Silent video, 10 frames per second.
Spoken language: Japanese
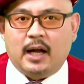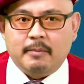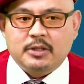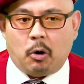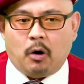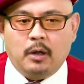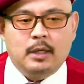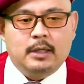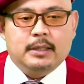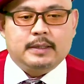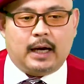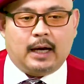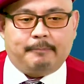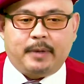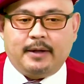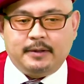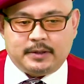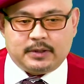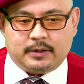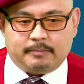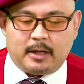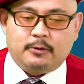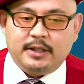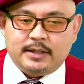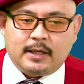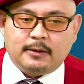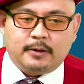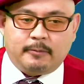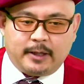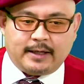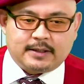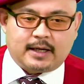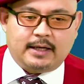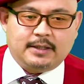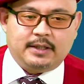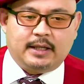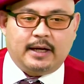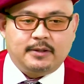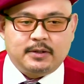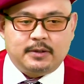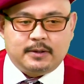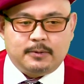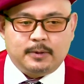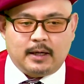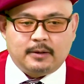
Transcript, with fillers: いましょう。さあ、第二ツール。まあ、クリスタなどでもね、使いやすい第二ツールある